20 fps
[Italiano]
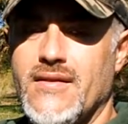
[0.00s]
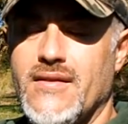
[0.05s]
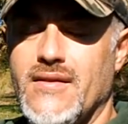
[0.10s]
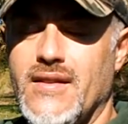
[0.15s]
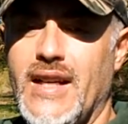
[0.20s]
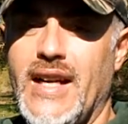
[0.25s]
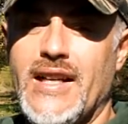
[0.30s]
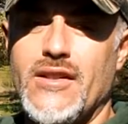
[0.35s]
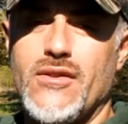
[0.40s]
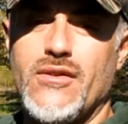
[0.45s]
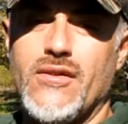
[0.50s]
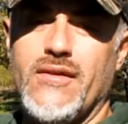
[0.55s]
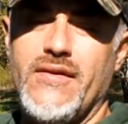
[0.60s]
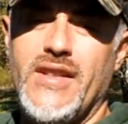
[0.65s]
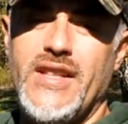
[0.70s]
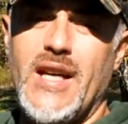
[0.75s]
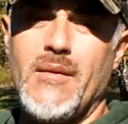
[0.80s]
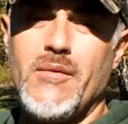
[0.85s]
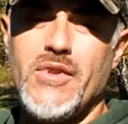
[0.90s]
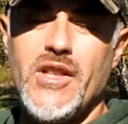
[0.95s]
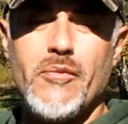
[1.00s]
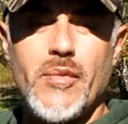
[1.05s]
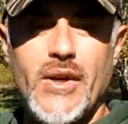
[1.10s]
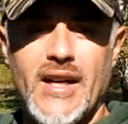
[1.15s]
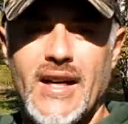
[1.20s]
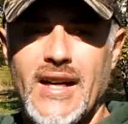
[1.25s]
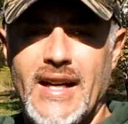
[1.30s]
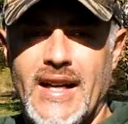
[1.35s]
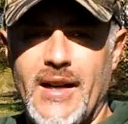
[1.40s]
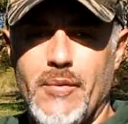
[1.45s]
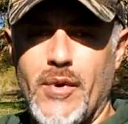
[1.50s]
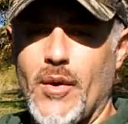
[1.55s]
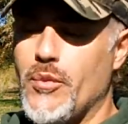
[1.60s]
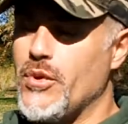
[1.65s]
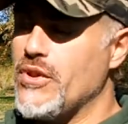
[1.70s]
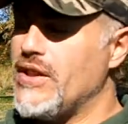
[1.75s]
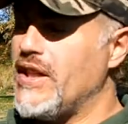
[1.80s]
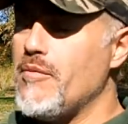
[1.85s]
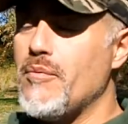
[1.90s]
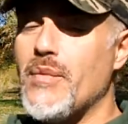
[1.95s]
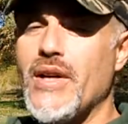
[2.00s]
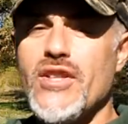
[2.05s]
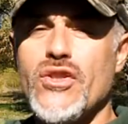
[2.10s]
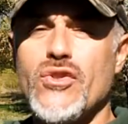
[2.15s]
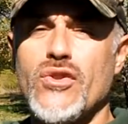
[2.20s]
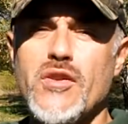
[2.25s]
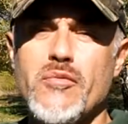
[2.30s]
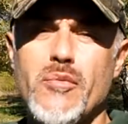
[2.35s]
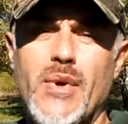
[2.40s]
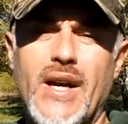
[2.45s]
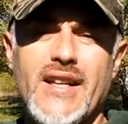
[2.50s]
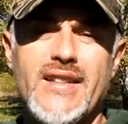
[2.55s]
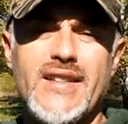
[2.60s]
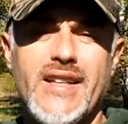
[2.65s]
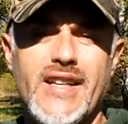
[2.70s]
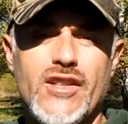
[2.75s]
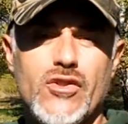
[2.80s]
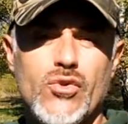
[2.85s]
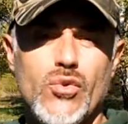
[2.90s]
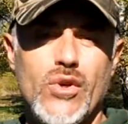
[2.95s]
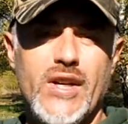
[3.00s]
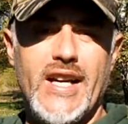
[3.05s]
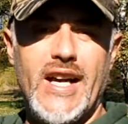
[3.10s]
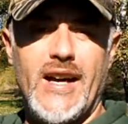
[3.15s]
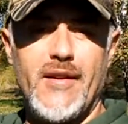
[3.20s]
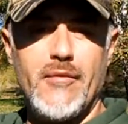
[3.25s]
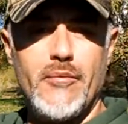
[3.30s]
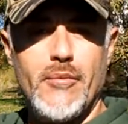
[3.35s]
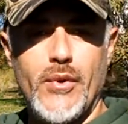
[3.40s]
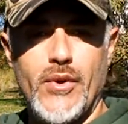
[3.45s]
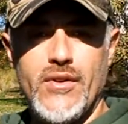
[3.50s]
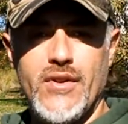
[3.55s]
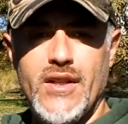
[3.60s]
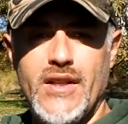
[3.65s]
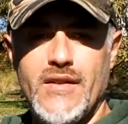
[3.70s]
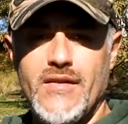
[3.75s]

Adesso vediamo di parlare proprio delle impressioni pratiche sul campo.